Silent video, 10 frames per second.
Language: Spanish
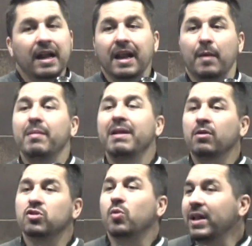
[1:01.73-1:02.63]
La Biblia
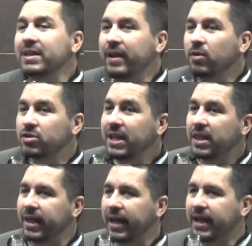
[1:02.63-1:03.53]
nos cuenta y nos
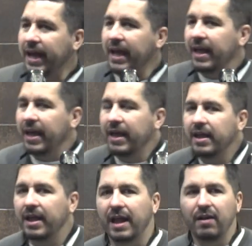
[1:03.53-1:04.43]
dice que
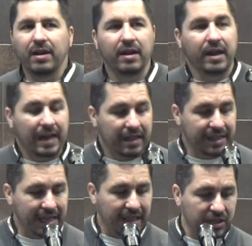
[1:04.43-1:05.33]
él, en el
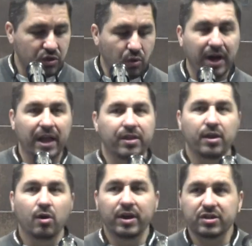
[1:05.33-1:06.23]
día de su
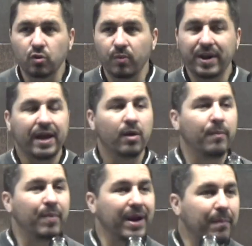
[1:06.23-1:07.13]
creación estuvieron
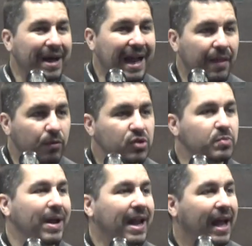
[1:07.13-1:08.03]
preparados
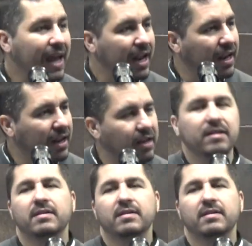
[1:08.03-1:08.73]
para él